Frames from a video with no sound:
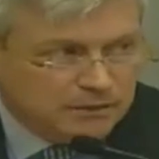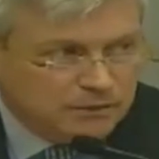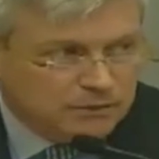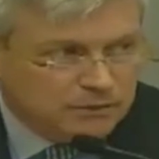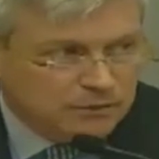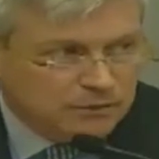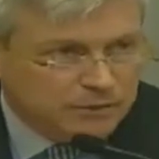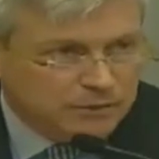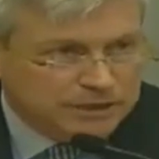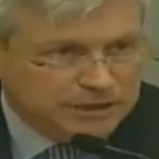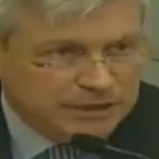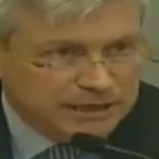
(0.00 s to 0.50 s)

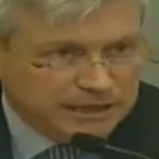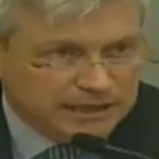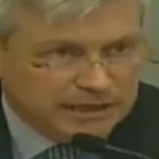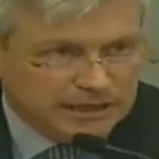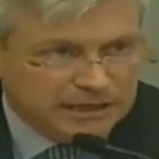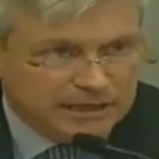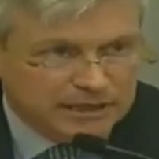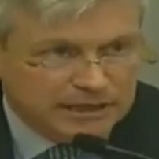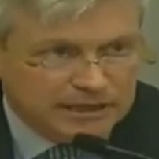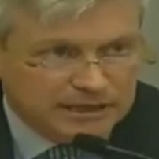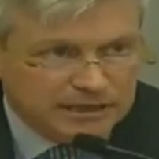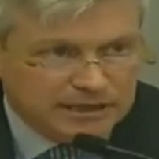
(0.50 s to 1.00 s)
Quindi
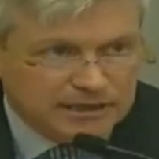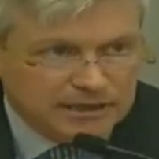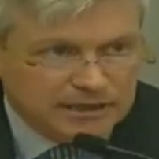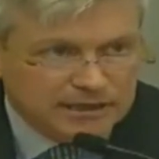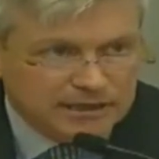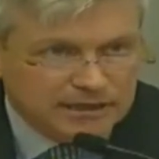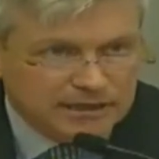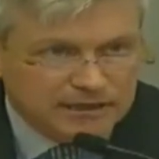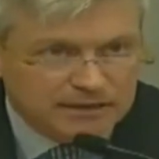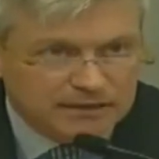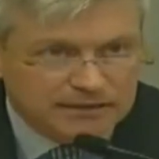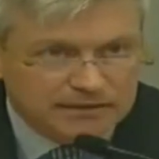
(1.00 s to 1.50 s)

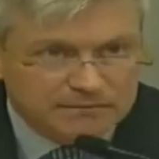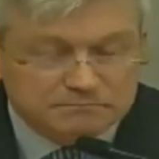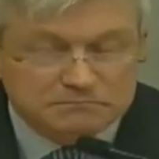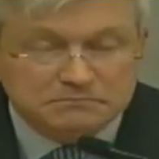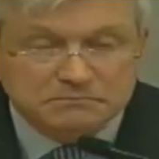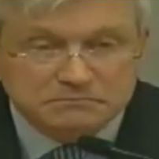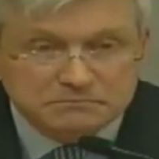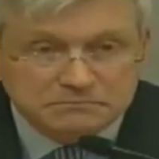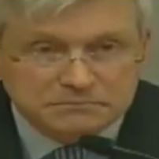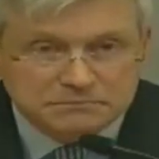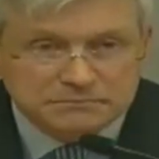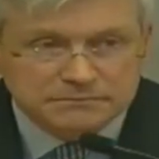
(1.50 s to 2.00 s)
eh,
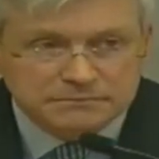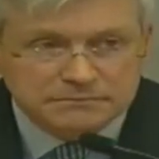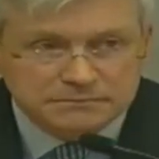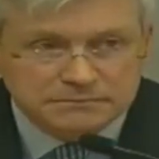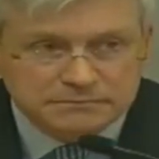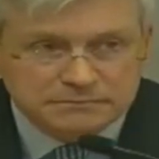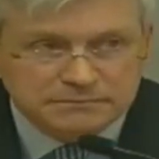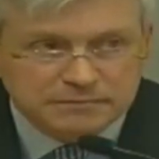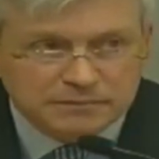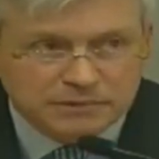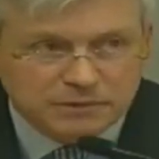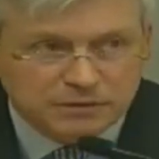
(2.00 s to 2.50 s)

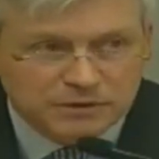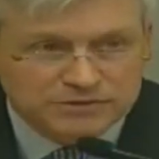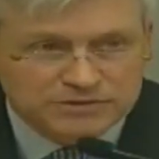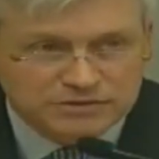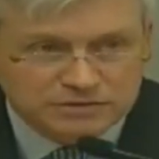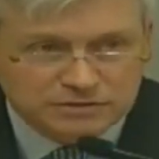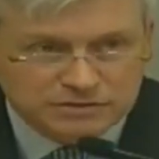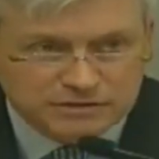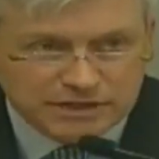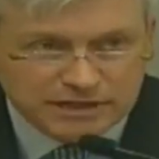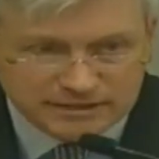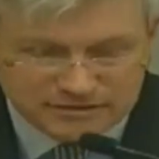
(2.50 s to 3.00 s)

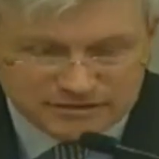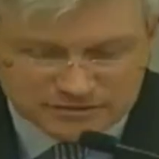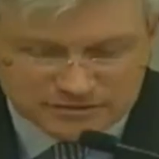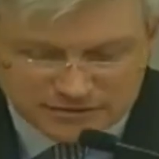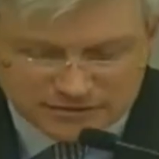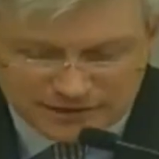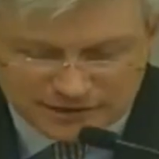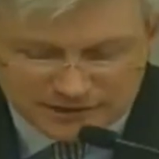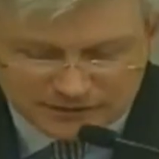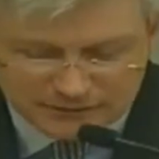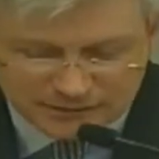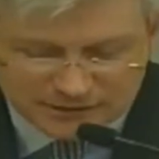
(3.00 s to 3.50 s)
questo terzo
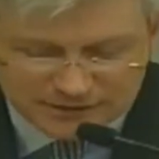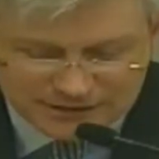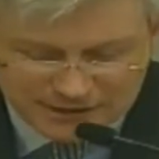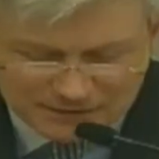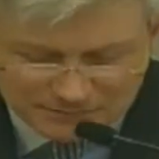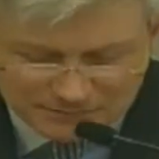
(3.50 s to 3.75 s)
della liquidità